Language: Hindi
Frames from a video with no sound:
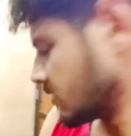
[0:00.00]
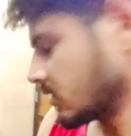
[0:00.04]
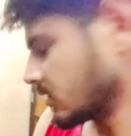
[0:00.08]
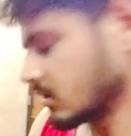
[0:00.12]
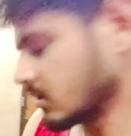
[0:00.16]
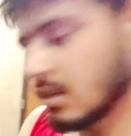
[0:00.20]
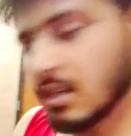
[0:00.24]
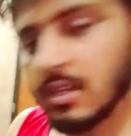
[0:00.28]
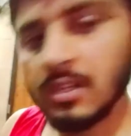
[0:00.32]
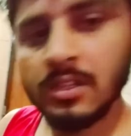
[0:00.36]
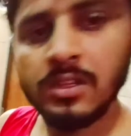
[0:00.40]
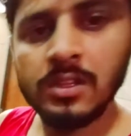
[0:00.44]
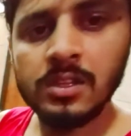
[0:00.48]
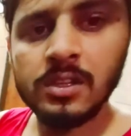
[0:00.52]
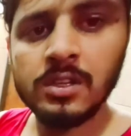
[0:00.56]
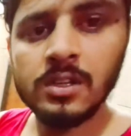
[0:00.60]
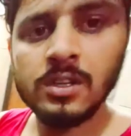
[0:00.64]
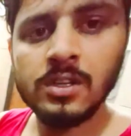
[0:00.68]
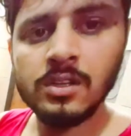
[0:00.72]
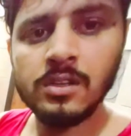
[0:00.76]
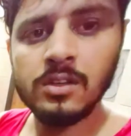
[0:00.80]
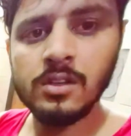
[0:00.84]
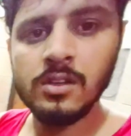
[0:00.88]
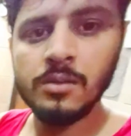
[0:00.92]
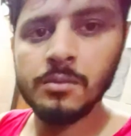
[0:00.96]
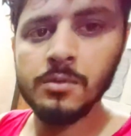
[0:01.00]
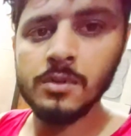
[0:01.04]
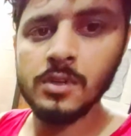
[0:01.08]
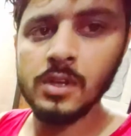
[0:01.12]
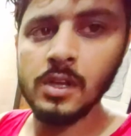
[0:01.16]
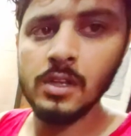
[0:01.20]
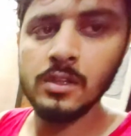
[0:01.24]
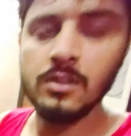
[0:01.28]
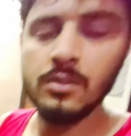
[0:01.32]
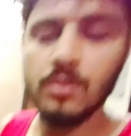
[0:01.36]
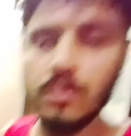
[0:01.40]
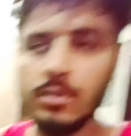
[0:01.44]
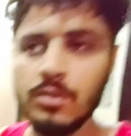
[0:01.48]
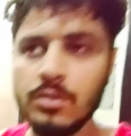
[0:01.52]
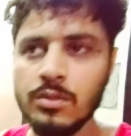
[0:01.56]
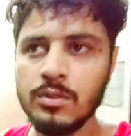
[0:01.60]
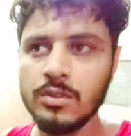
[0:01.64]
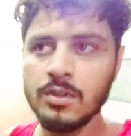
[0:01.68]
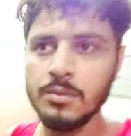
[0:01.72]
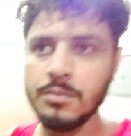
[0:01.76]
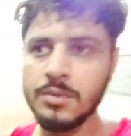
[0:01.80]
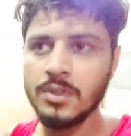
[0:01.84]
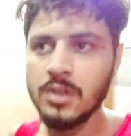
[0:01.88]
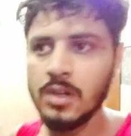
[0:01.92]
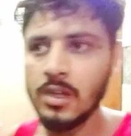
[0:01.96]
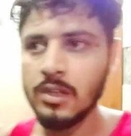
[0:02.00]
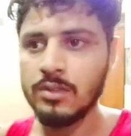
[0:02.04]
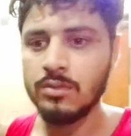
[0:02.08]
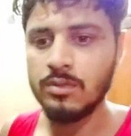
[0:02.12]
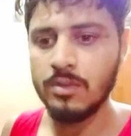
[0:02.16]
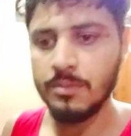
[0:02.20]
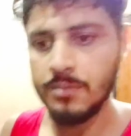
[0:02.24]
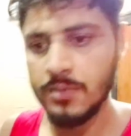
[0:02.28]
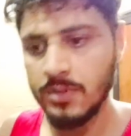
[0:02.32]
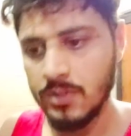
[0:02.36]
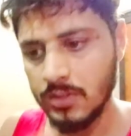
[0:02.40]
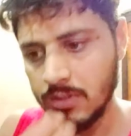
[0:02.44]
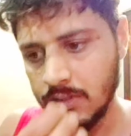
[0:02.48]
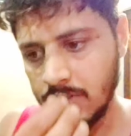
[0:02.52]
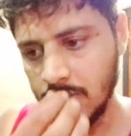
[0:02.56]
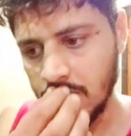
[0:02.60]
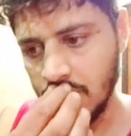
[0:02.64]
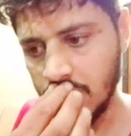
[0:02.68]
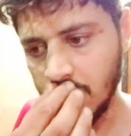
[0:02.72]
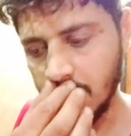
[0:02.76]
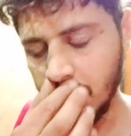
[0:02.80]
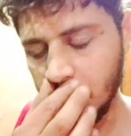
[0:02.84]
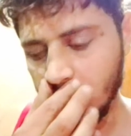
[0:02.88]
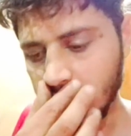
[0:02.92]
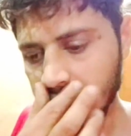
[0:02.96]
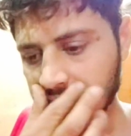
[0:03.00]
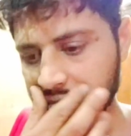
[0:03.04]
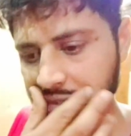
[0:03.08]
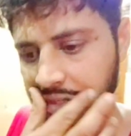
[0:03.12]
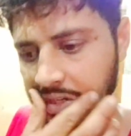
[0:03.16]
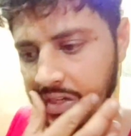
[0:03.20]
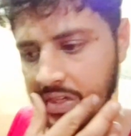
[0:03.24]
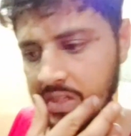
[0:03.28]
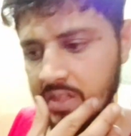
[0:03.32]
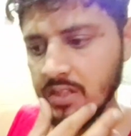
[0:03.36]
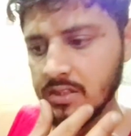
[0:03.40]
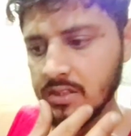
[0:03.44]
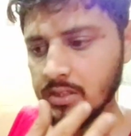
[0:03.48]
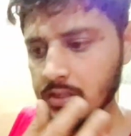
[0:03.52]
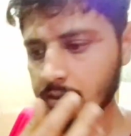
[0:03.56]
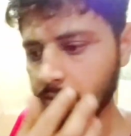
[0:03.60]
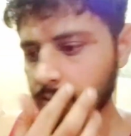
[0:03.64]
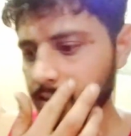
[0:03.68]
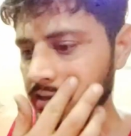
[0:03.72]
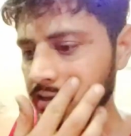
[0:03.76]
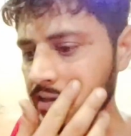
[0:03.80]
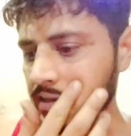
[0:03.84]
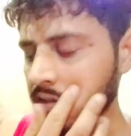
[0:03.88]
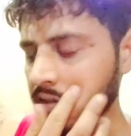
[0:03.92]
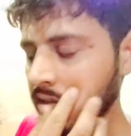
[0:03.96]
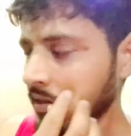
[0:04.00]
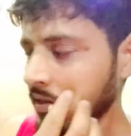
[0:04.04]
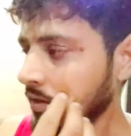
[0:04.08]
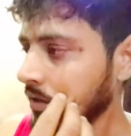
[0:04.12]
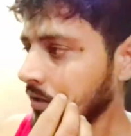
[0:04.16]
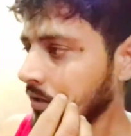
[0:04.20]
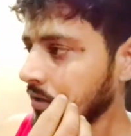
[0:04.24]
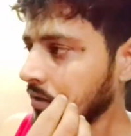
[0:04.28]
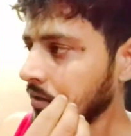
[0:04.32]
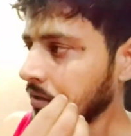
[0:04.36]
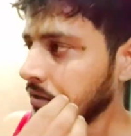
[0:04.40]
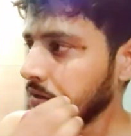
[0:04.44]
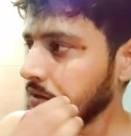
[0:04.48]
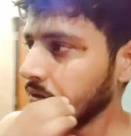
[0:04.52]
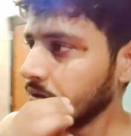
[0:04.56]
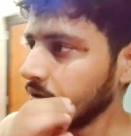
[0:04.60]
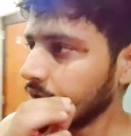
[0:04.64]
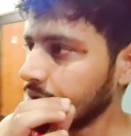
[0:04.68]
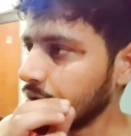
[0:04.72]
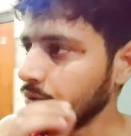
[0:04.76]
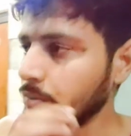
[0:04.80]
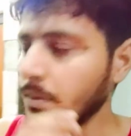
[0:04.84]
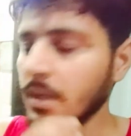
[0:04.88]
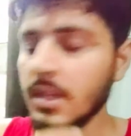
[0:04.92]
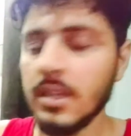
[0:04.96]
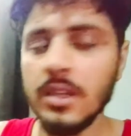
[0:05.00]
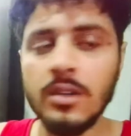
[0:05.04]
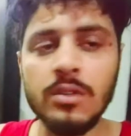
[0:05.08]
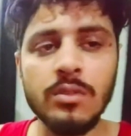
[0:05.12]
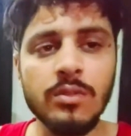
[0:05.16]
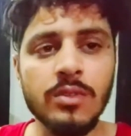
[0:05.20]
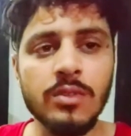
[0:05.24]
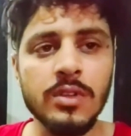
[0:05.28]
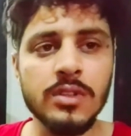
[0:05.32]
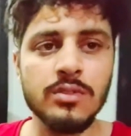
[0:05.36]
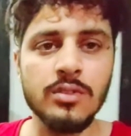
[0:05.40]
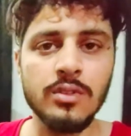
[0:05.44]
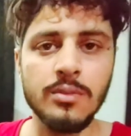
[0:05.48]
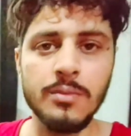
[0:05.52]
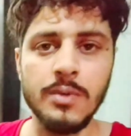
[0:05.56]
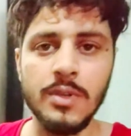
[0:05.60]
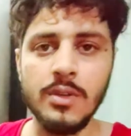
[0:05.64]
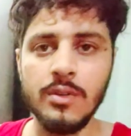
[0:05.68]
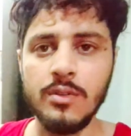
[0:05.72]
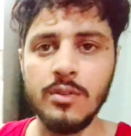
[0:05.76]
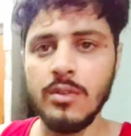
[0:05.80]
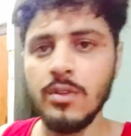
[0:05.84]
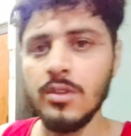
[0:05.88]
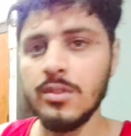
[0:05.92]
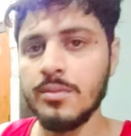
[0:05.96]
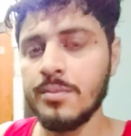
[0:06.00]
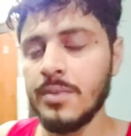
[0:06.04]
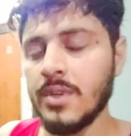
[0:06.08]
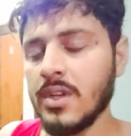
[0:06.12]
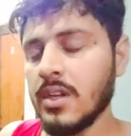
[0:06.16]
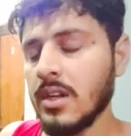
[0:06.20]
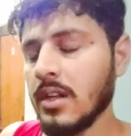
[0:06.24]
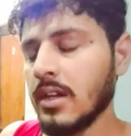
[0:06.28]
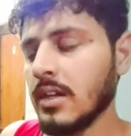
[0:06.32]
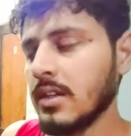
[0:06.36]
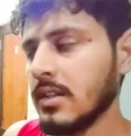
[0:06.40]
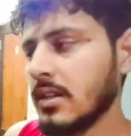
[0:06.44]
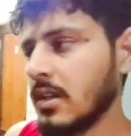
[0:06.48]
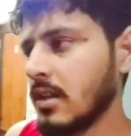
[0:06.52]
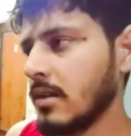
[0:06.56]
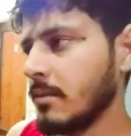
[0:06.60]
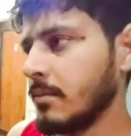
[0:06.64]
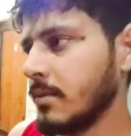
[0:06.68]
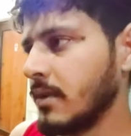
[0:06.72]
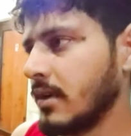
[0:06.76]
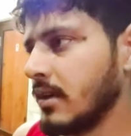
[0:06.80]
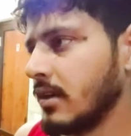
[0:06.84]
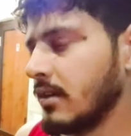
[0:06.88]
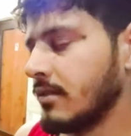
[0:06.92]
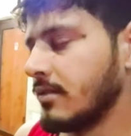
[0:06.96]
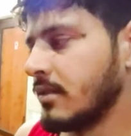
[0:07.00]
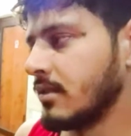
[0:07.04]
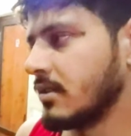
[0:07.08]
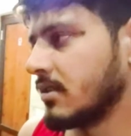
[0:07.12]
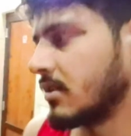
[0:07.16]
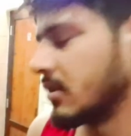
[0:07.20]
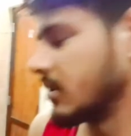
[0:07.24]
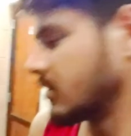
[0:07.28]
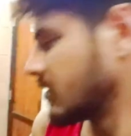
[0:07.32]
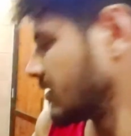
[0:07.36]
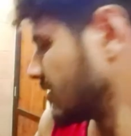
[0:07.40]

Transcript: दही दी है अभी रात को क्योंकि अभी रात को इमरजेंसी है तो अभी कुछ कर नहीं सकता मैं सुबह देखूंगा इसको एक बार हॉस्पिटल लेके जाना पड़ेगा फिर से